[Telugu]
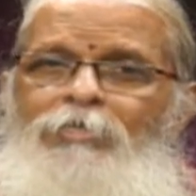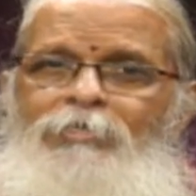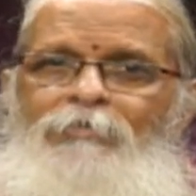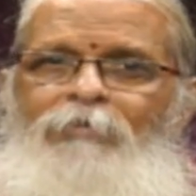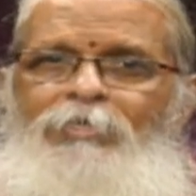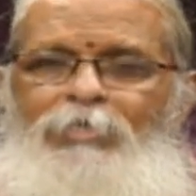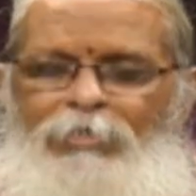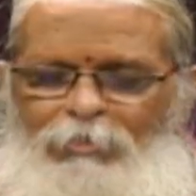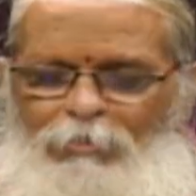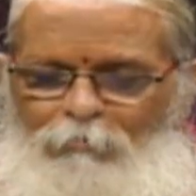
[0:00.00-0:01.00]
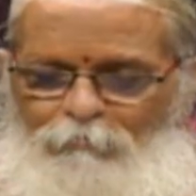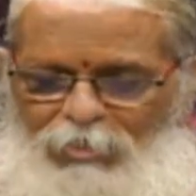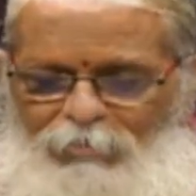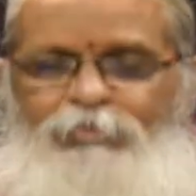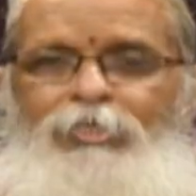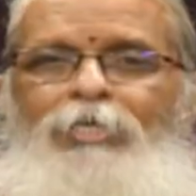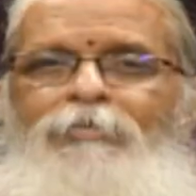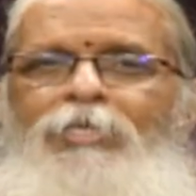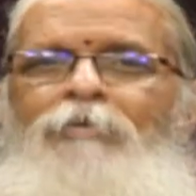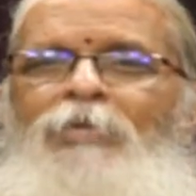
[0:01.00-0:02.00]
లేచిన వెంటనే మన
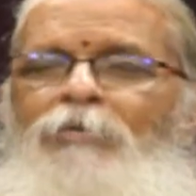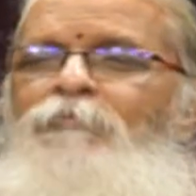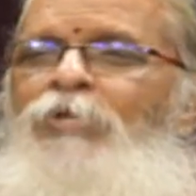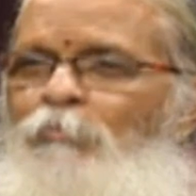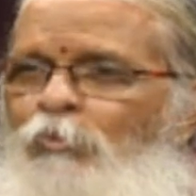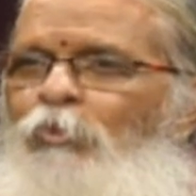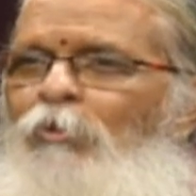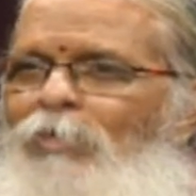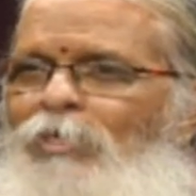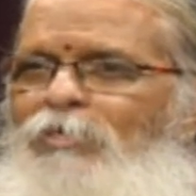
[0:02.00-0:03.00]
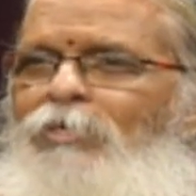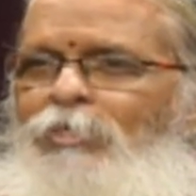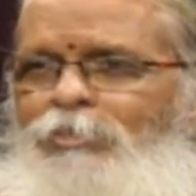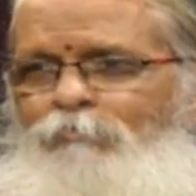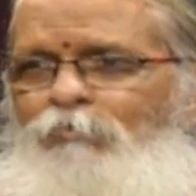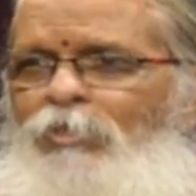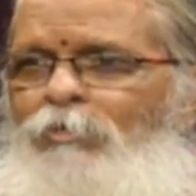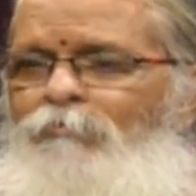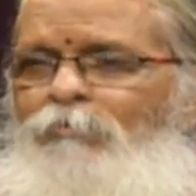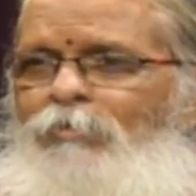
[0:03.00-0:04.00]
చేతిని మనం నమ్ముకోవాలి అని చెప్తున్నారు